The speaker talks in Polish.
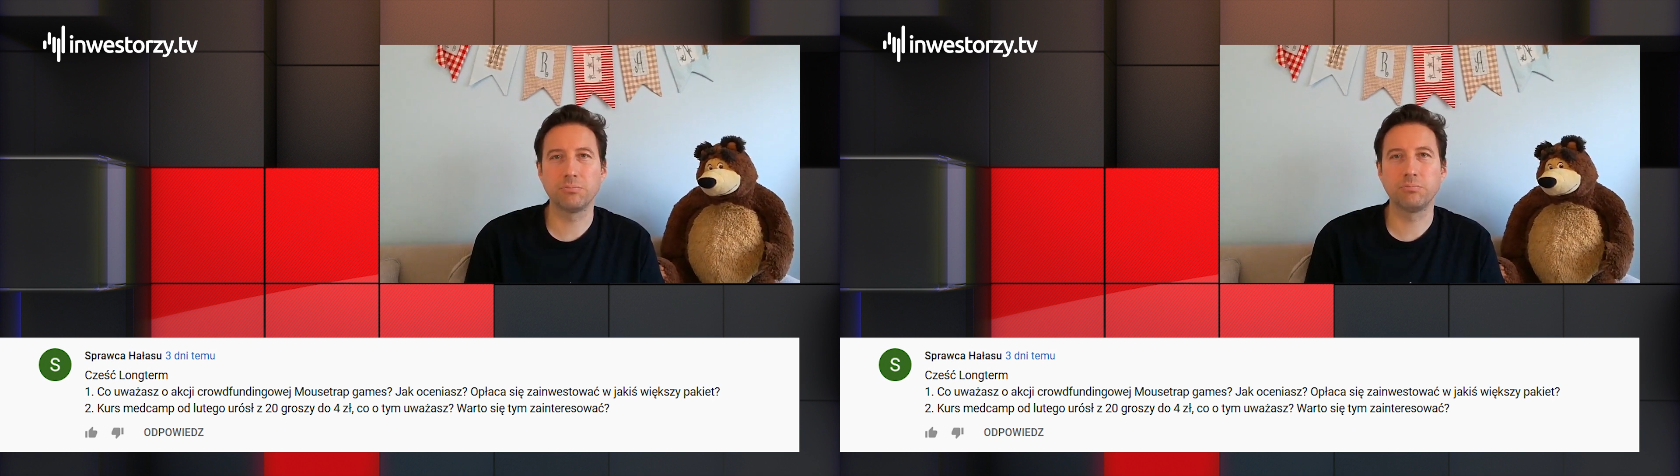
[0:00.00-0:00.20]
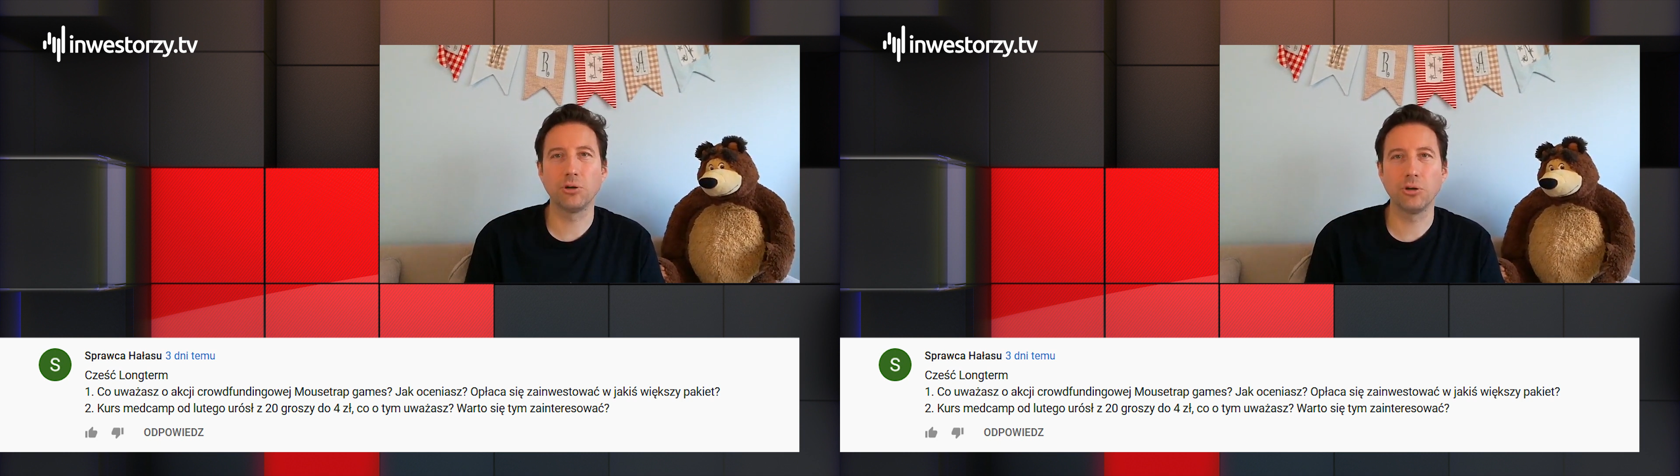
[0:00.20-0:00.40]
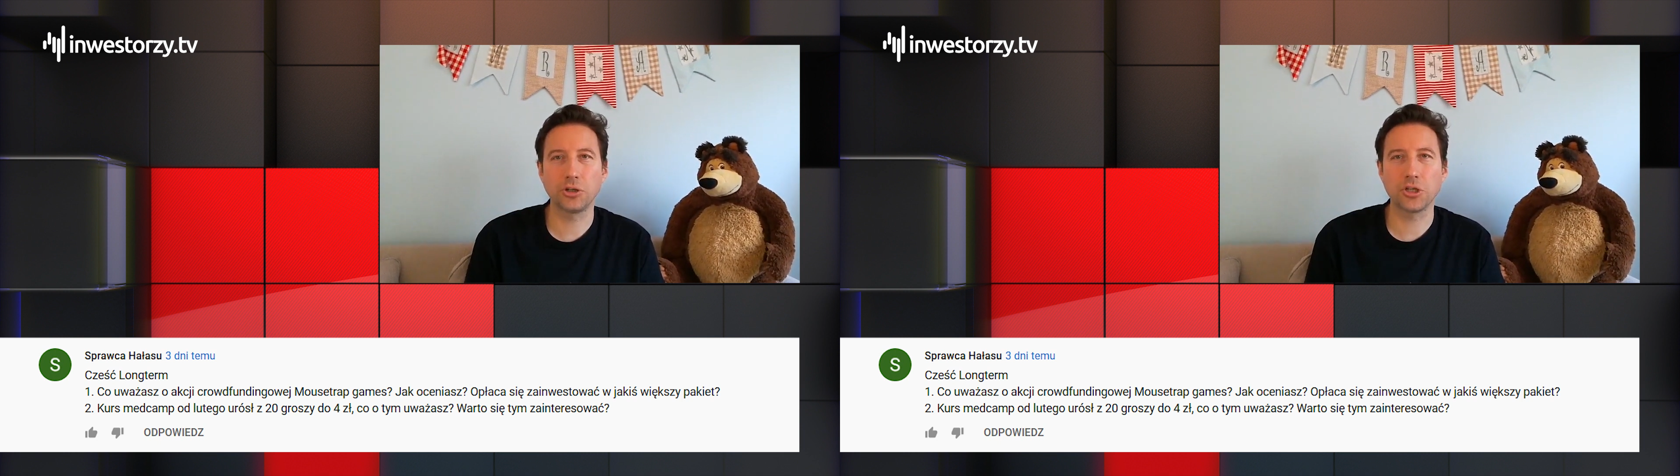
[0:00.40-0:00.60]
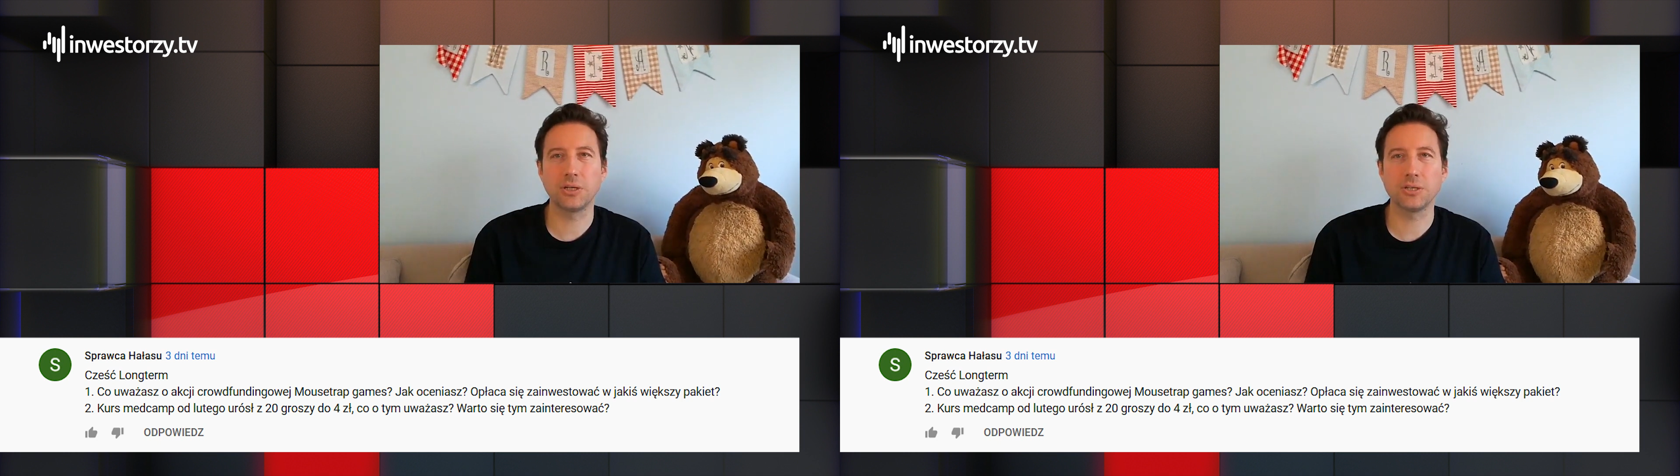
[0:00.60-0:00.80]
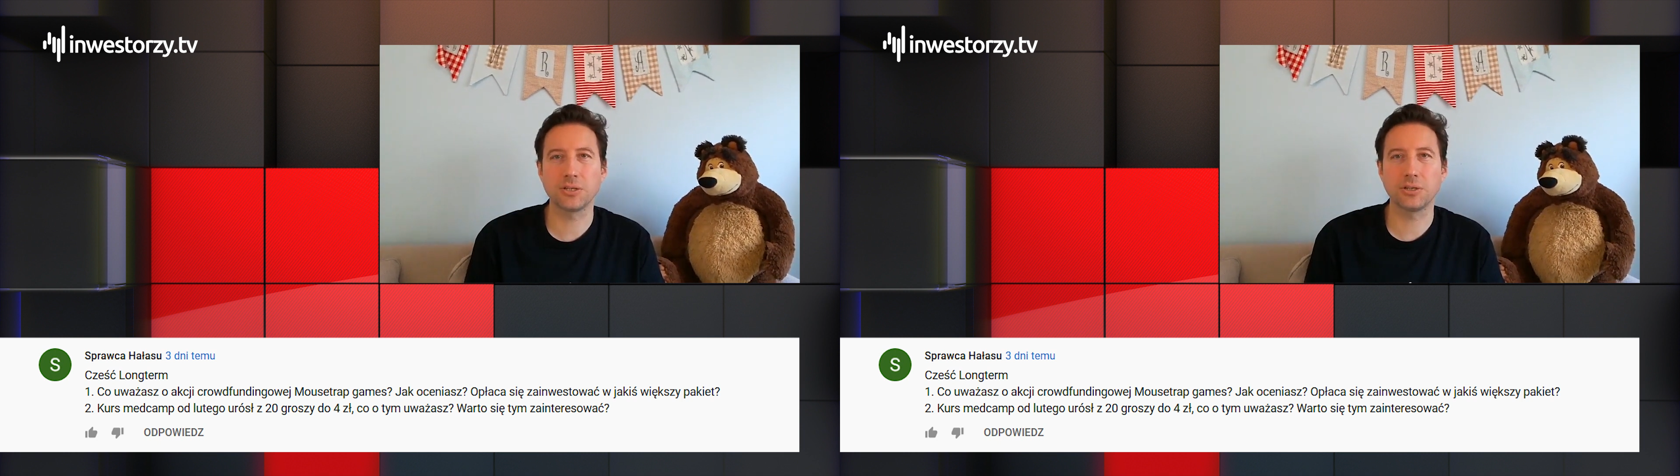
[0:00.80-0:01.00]
ponosisz
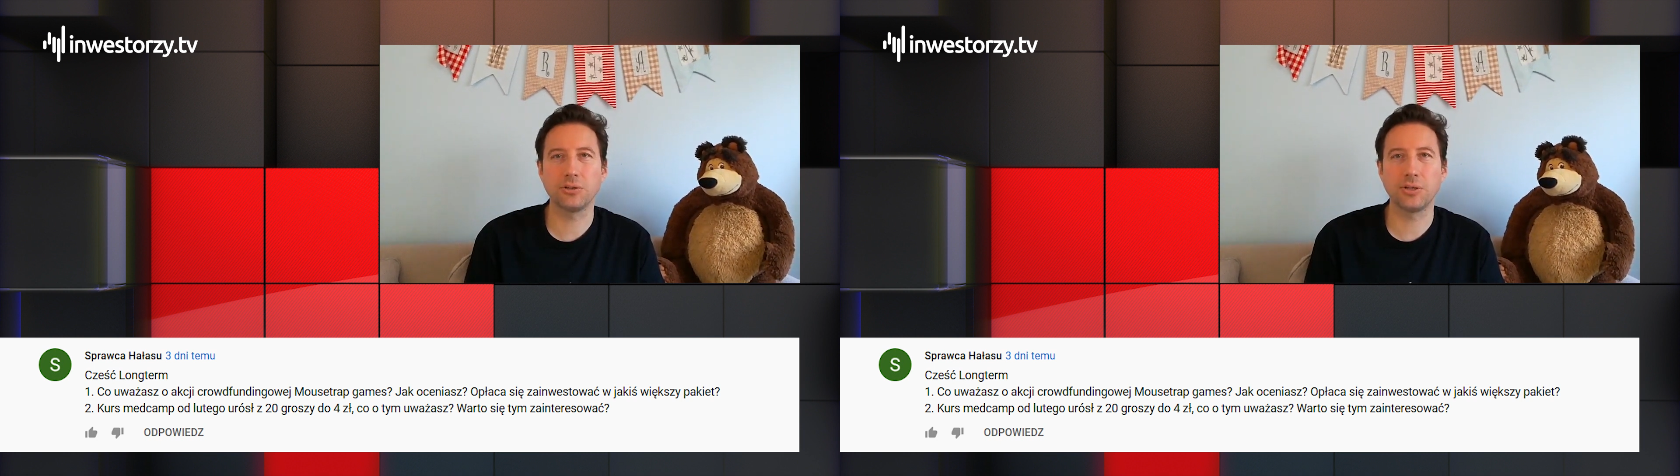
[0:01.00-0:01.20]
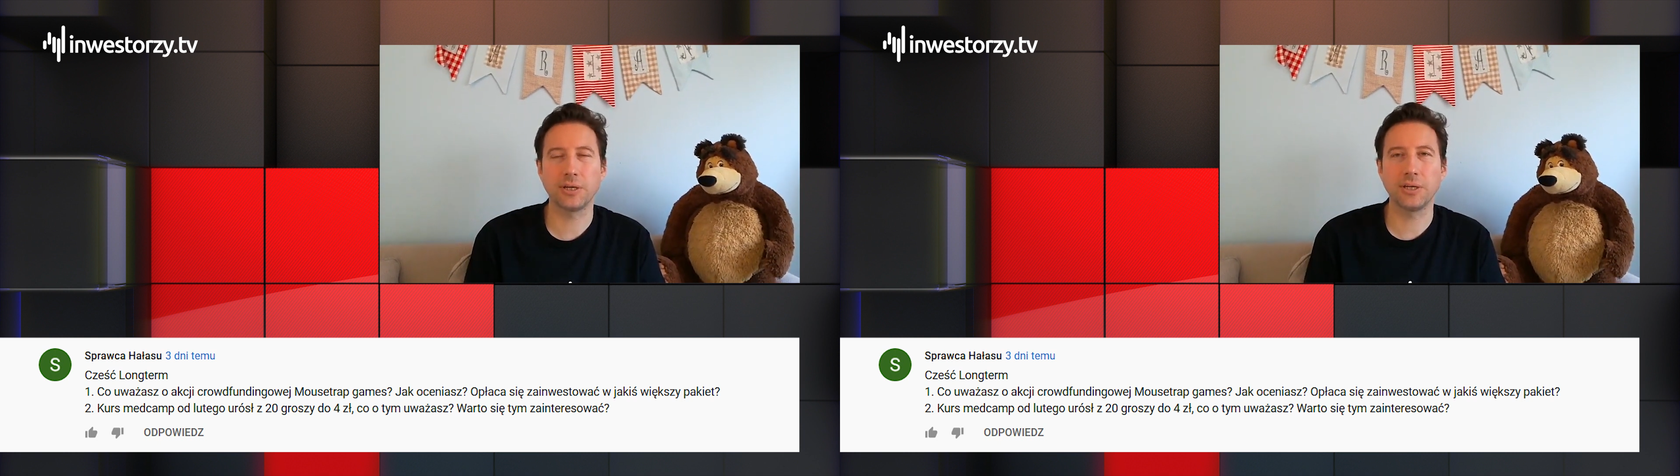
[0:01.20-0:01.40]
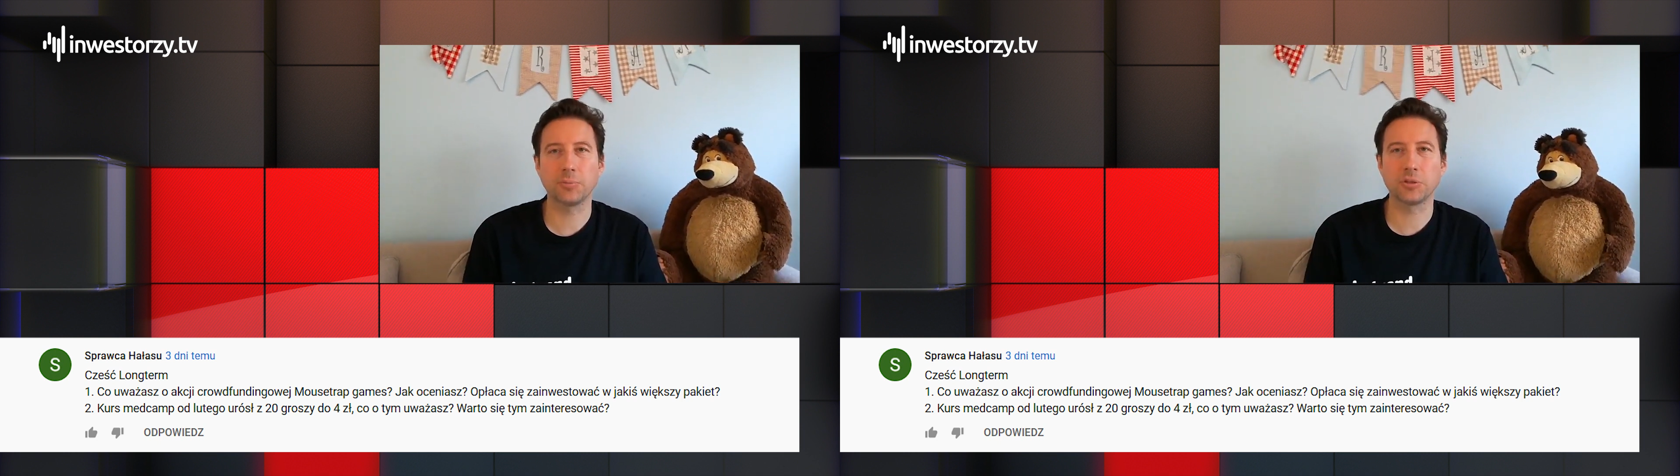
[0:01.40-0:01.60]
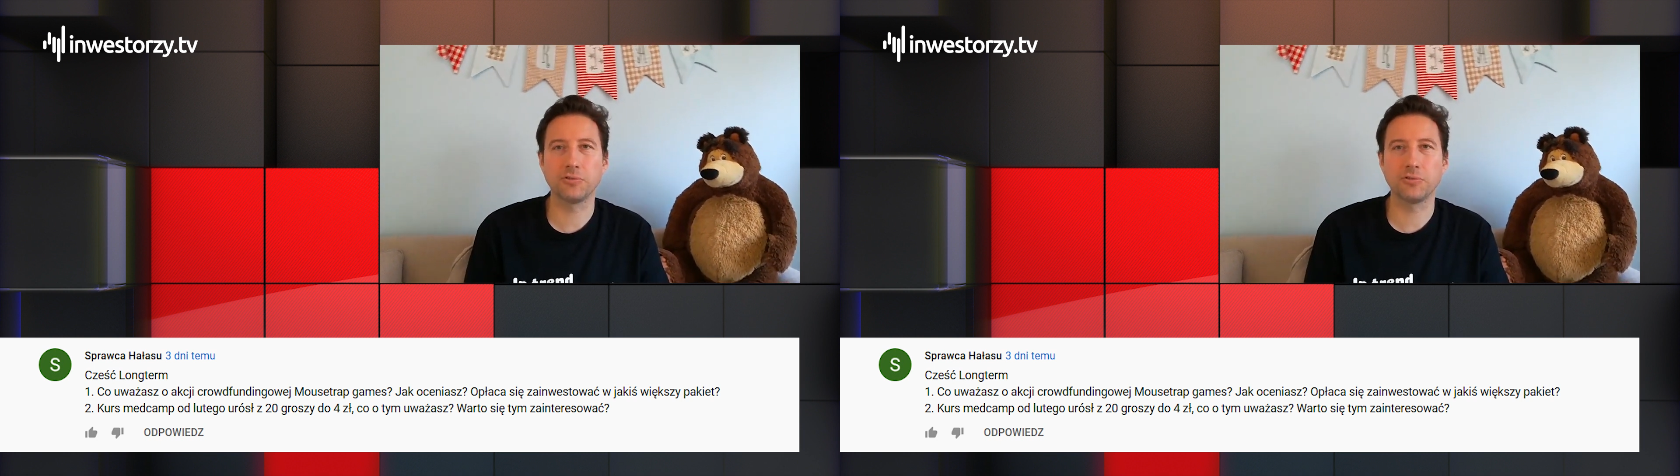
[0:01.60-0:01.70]
ryzyko tak jak przy